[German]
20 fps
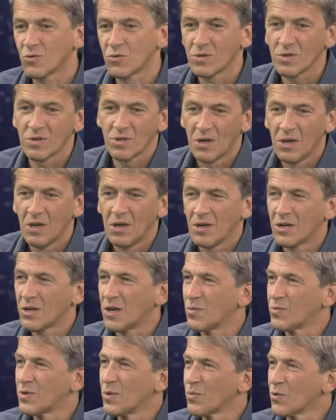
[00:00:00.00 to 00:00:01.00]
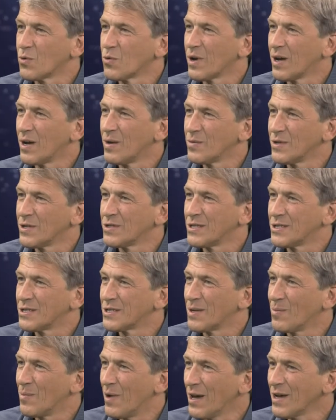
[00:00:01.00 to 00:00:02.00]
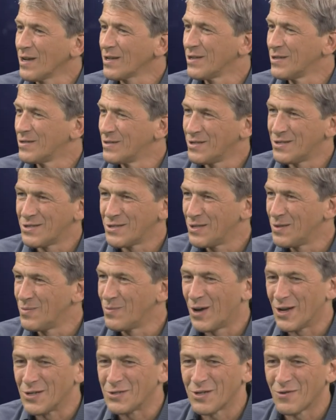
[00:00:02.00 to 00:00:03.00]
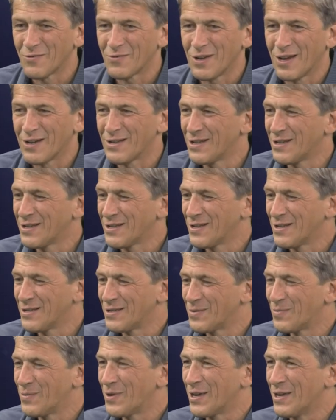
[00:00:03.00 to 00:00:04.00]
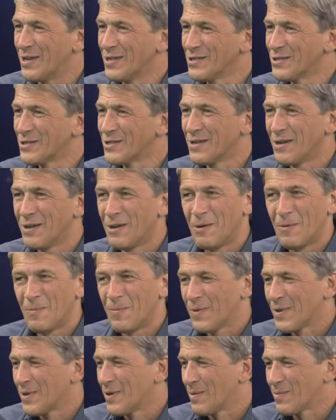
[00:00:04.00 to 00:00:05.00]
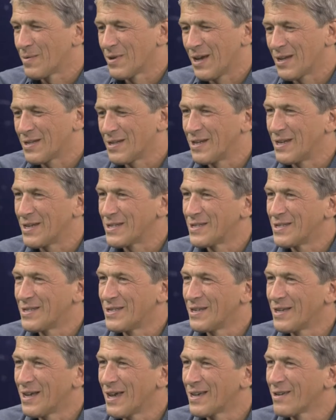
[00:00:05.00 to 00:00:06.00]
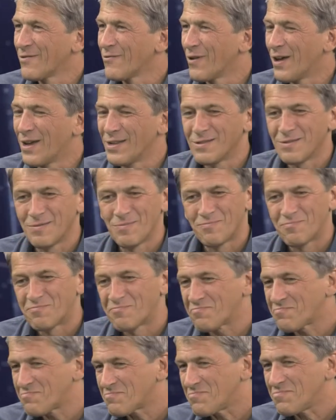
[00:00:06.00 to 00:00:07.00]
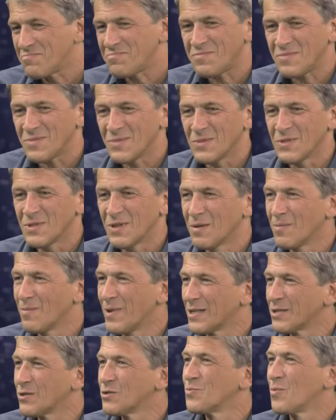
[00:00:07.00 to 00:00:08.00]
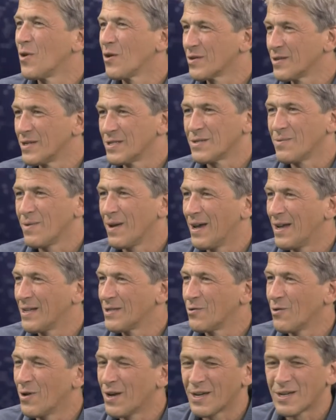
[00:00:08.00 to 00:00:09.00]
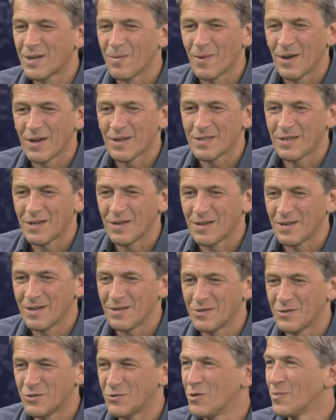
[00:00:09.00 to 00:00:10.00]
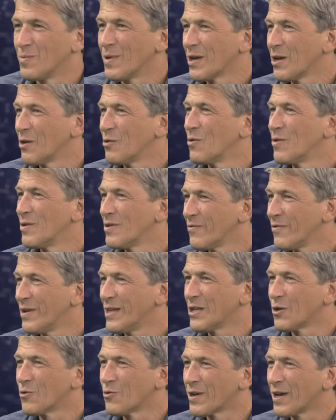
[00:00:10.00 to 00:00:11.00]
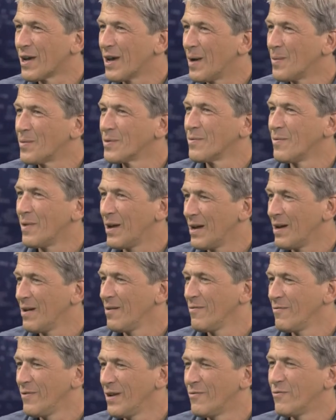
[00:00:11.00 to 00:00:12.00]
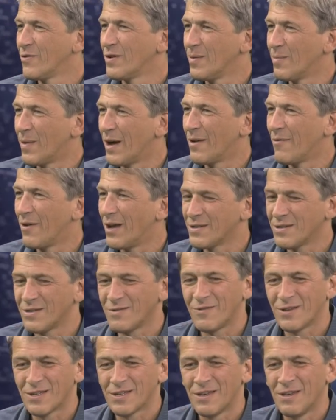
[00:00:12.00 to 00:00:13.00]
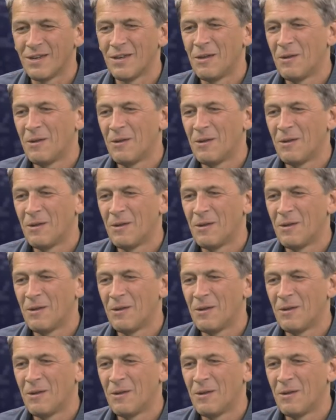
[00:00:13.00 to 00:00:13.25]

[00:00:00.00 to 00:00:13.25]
Und ich glaube, die Brucker haben das jetzt gemacht. Das ist die Mannschaft eigentlich des Beginns. Haben gleich den ersten Sieg eingefahren. Matthias Baugner zwei Tore gemacht, äh, Stürmer geholt, viel Druck gehabt, weil viel von ihm erwartet wird